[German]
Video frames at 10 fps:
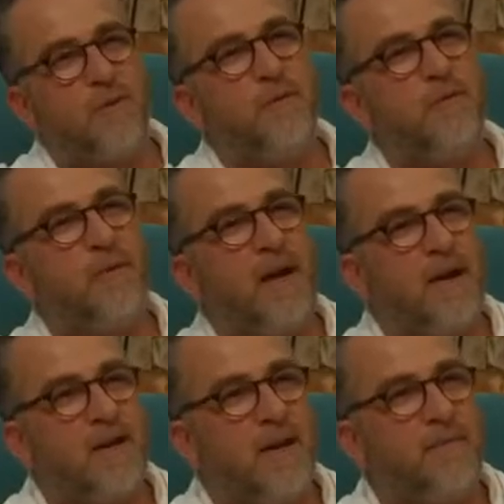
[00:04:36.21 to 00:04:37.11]
fünf
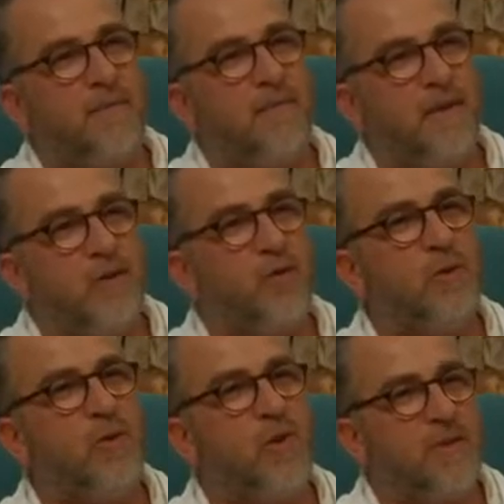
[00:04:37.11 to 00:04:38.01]
Mark am
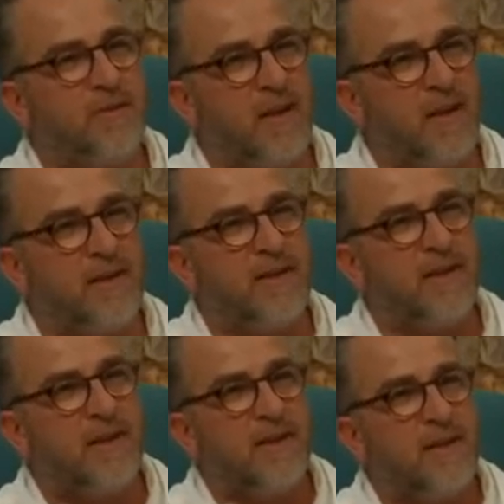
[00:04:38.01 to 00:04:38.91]
Schultor bezahlen,
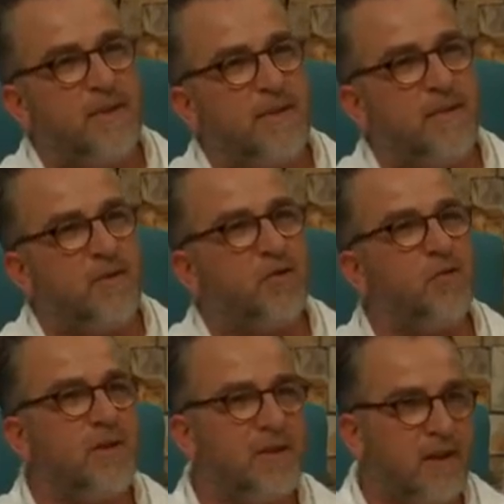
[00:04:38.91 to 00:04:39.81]
damit sie zur
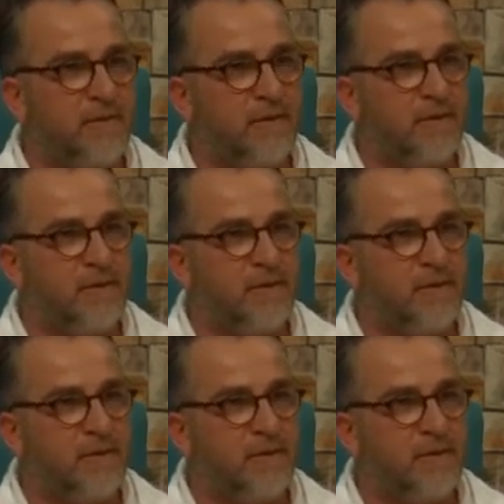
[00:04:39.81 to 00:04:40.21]
Schule darf.